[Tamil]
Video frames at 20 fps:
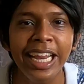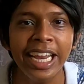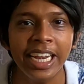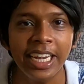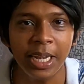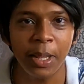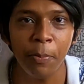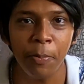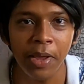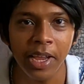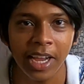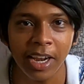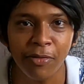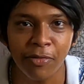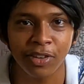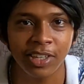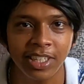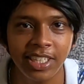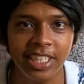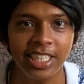இந்தியன்
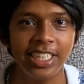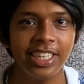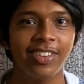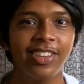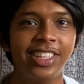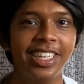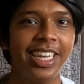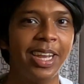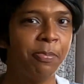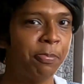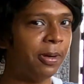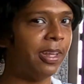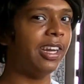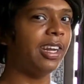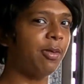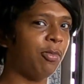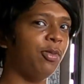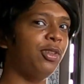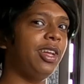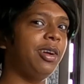டிப்பிக்கல் ஃப்ரிட்ஜ் நீங்கள் வந்து எப்படி
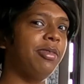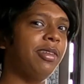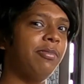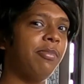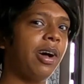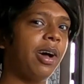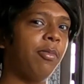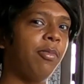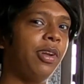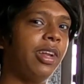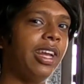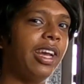இருக்க போகுது அப்படின்னு பார்க்க